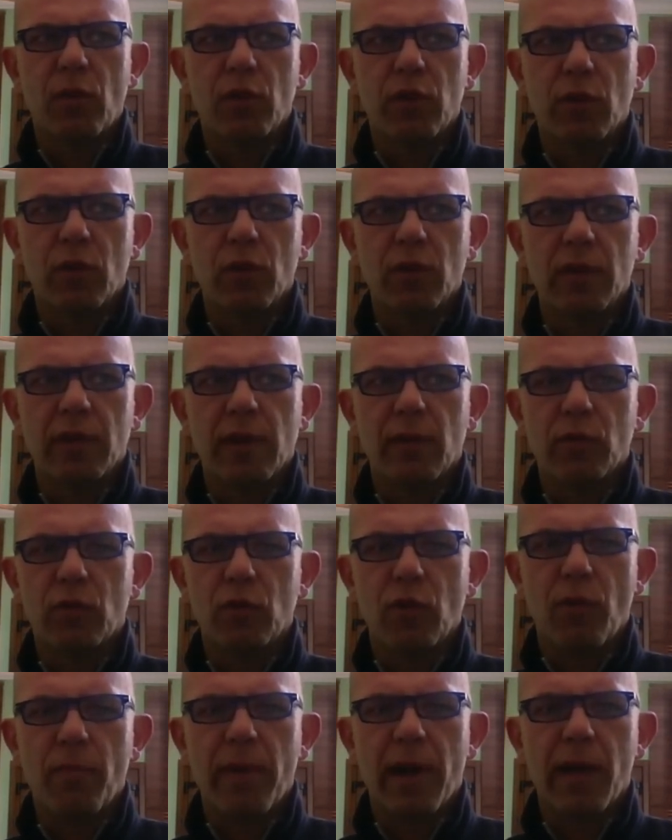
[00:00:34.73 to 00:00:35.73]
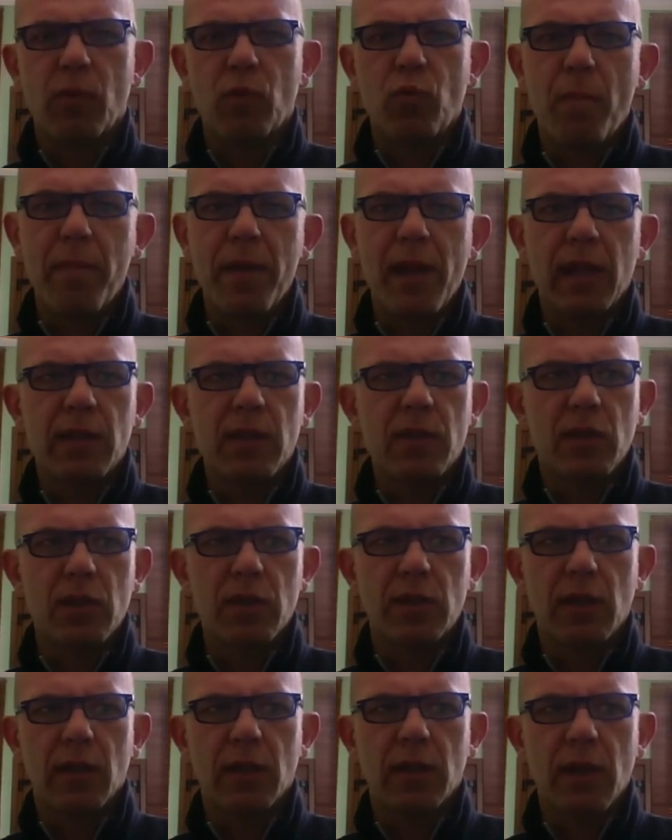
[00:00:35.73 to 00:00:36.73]
da ottobre
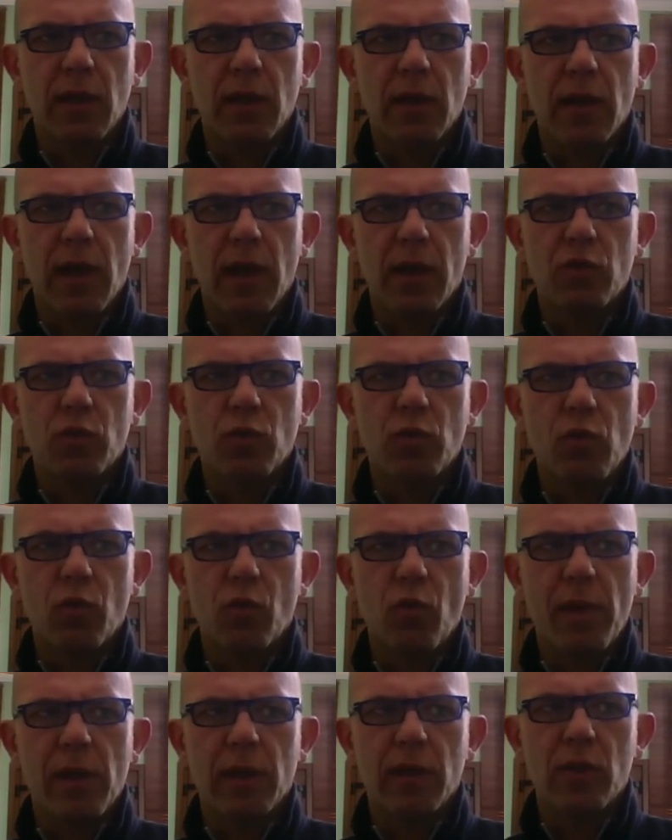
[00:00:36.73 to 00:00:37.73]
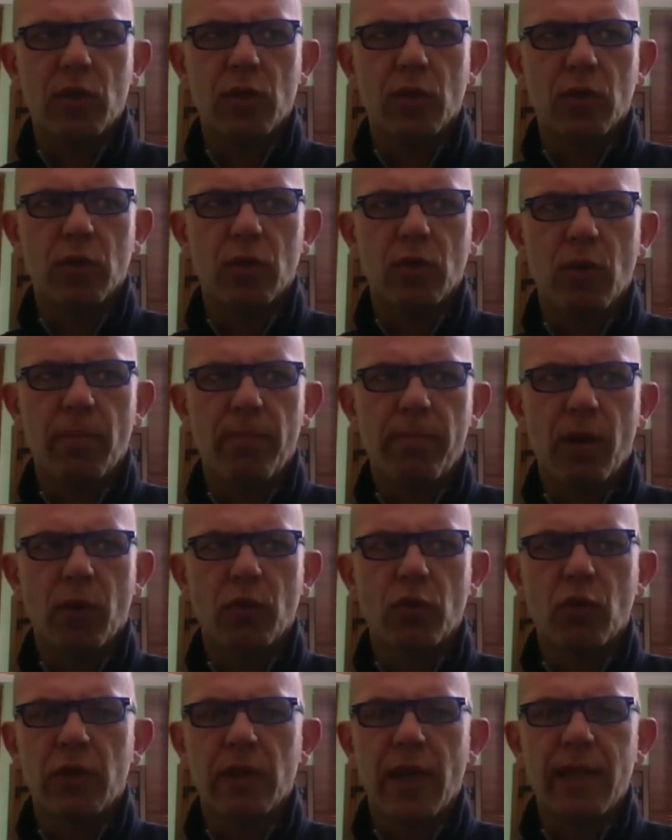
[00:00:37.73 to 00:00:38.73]
2017 a giugno 2018 per un totale di
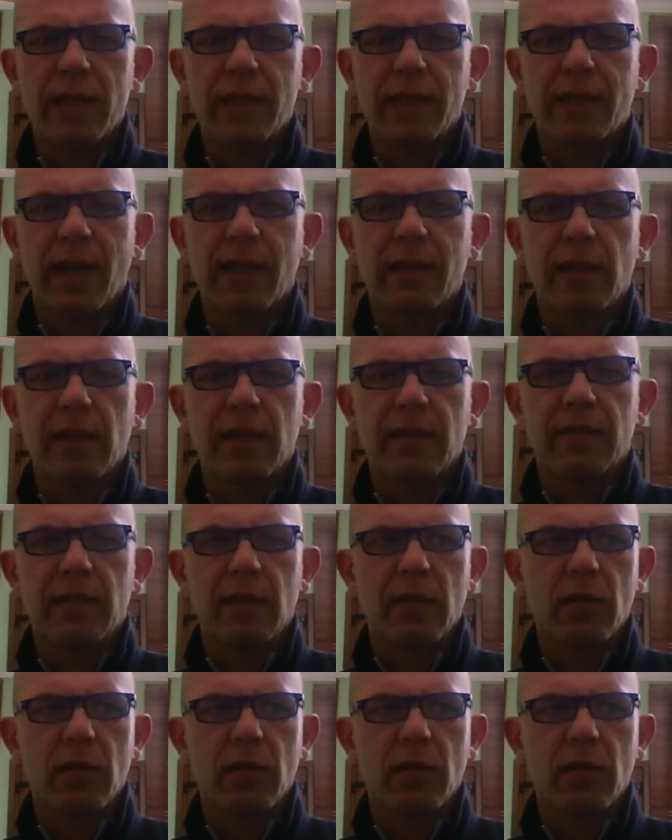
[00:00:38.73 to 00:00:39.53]
30 lezioni.